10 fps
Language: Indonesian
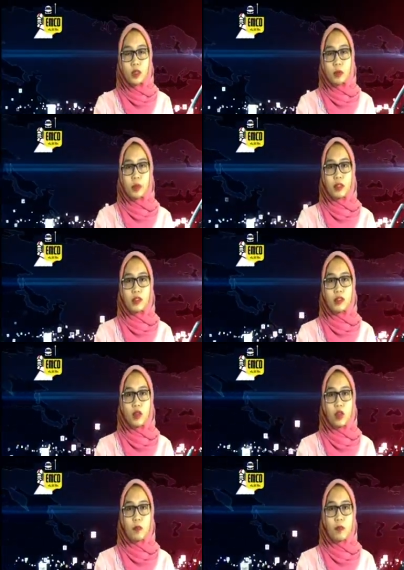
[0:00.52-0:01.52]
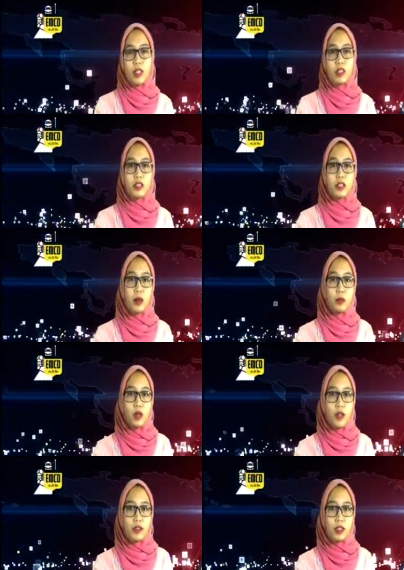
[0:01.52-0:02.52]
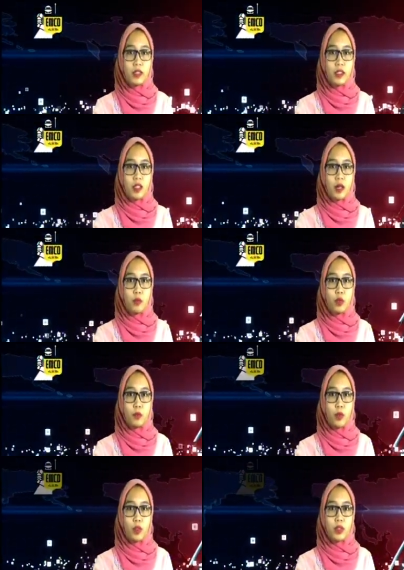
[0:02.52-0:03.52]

Pemirsa seorang pengedar sabu asal desa Bukbuk